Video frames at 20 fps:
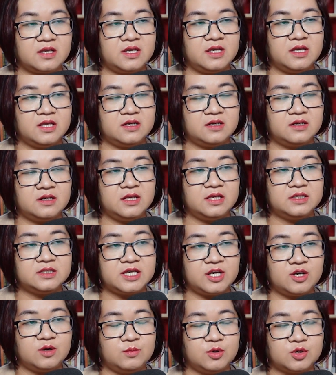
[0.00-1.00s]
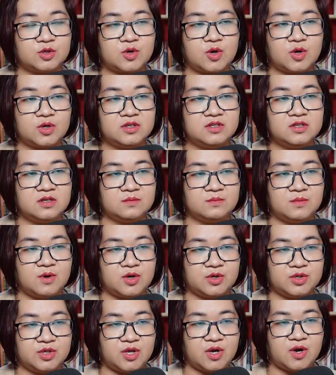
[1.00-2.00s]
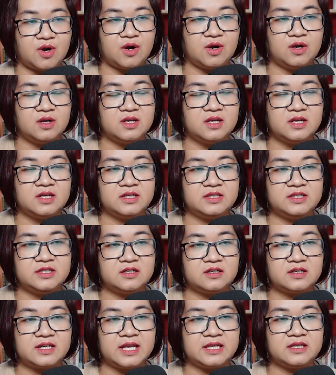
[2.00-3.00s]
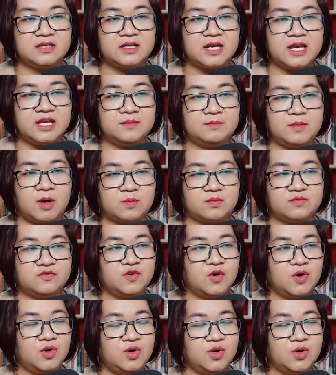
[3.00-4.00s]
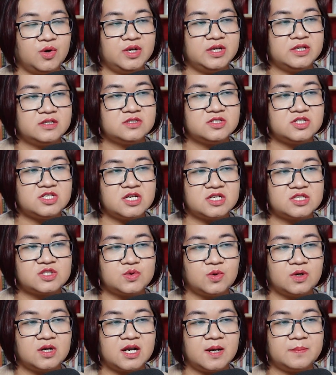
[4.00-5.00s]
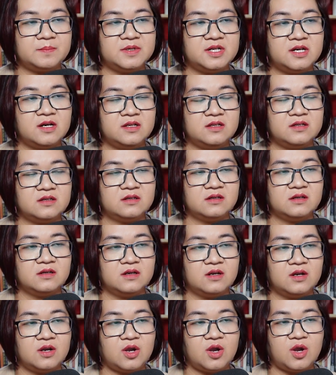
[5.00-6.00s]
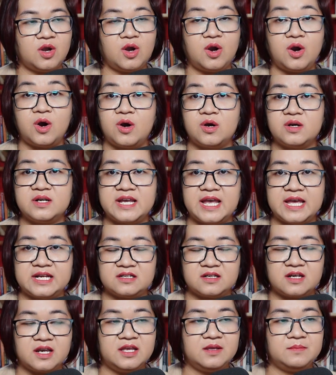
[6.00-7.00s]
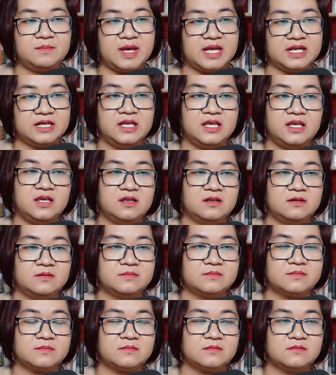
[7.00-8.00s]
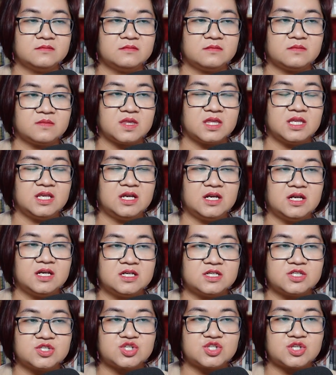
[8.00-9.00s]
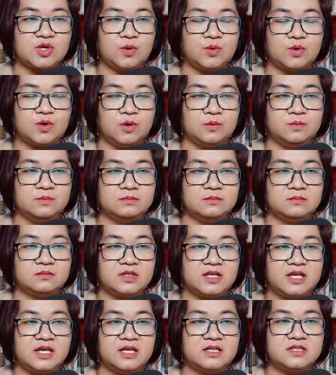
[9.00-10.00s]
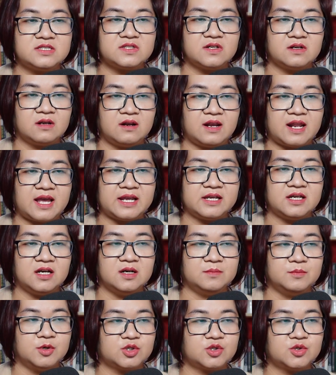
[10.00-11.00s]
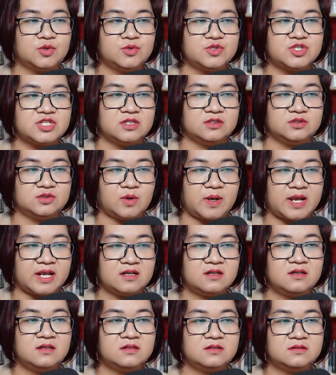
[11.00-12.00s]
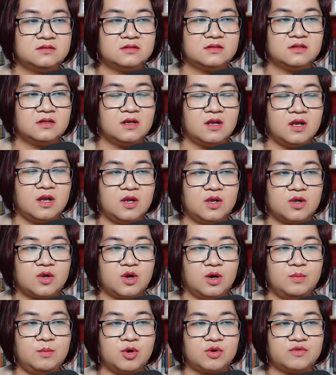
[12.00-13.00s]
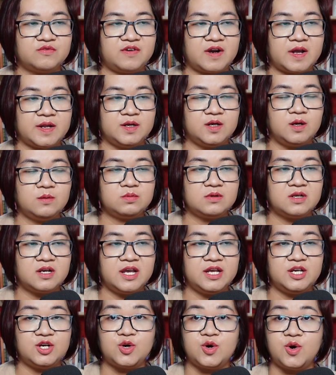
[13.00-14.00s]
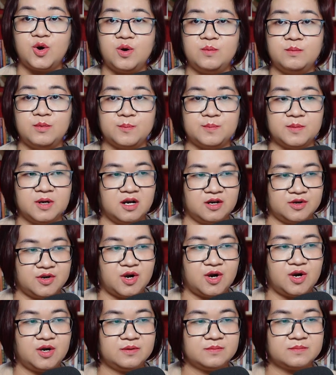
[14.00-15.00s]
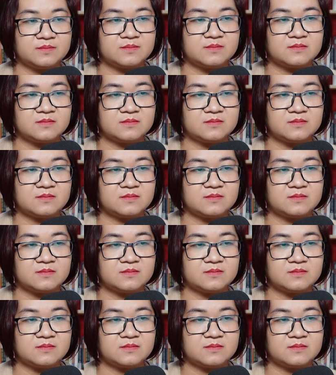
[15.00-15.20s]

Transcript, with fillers: Kiên đi theo một con đường mòn nhỏ, những cành cây mọc vô lối, chĩa xuống khắp nơi. Họ gạt cây mà đi. Sau cùng, Kiên dừng lại ở một khu rừng thoáng hơn, có một vài gốc cây khô mục ở đó.